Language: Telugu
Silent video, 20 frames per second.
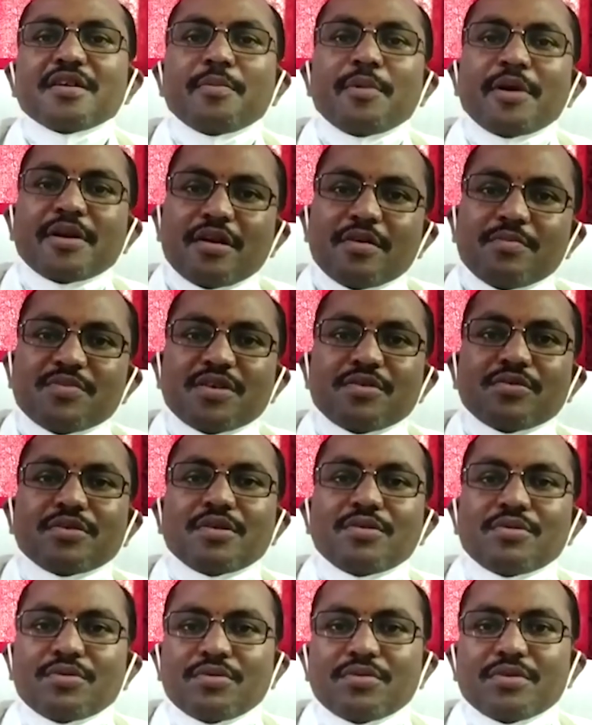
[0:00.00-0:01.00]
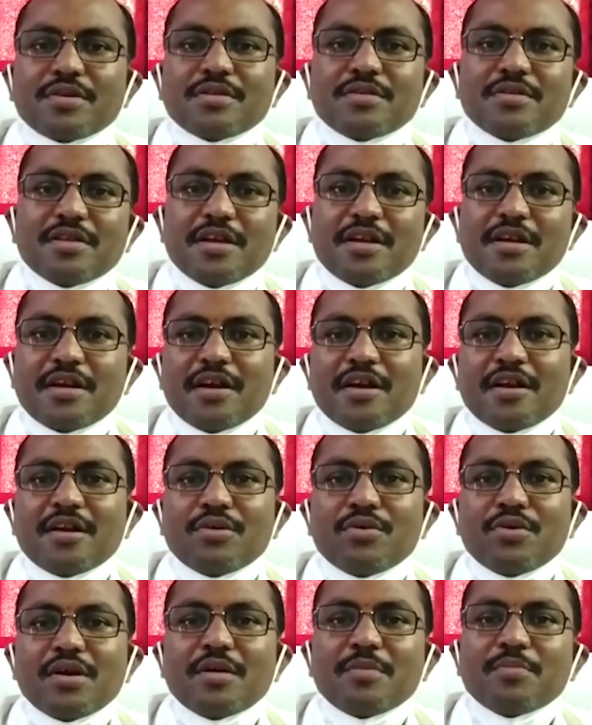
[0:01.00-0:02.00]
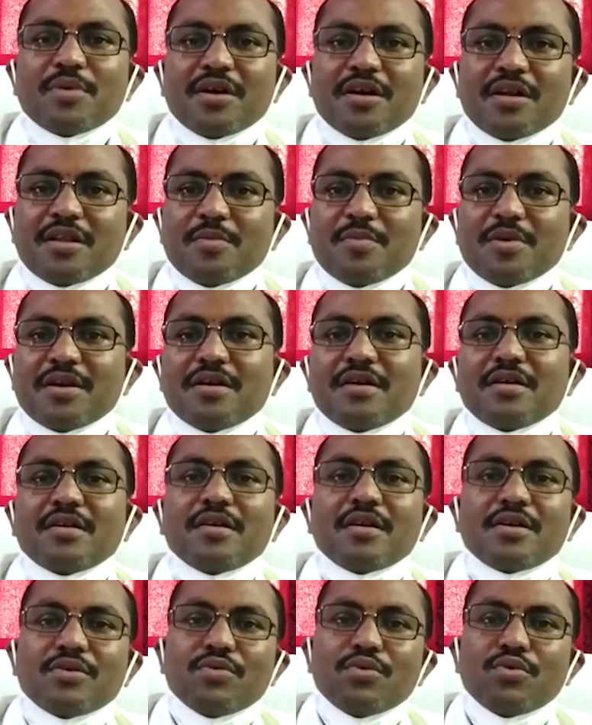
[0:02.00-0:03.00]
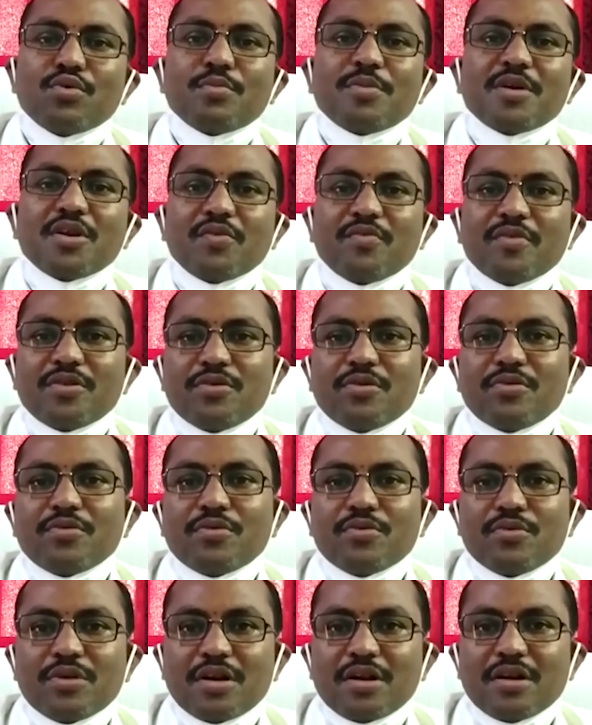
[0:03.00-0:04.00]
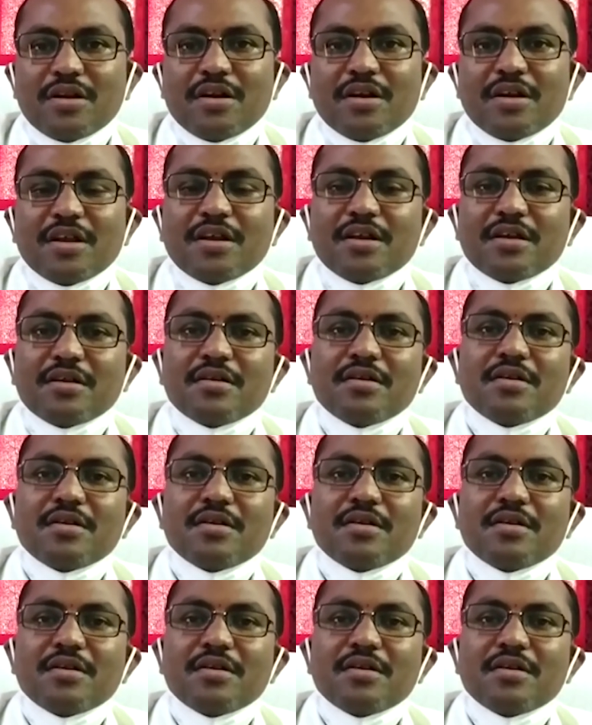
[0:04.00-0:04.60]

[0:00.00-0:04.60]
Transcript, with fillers: పెట్టడం జరుగుతూ ఉంటుంది దేనికైనా కూడా ప్రాథమిక హక్కులు మరియు విధులు ఉన్నట్లుగానే